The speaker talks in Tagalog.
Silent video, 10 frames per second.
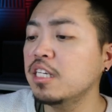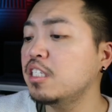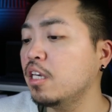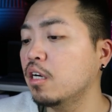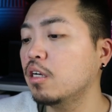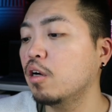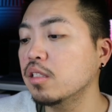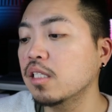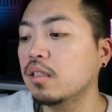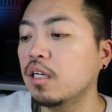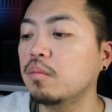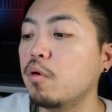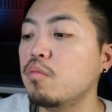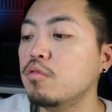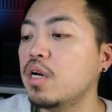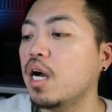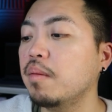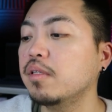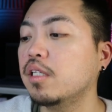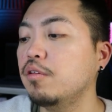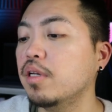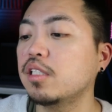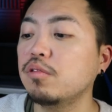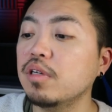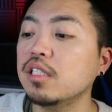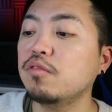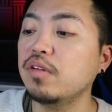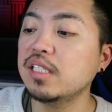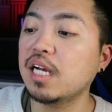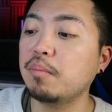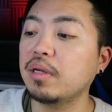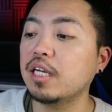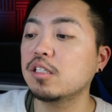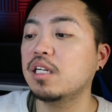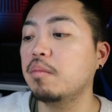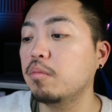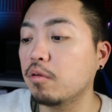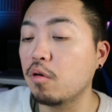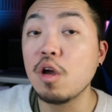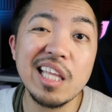This year, concentrate po muna kami sa US tourist visa application namin bro.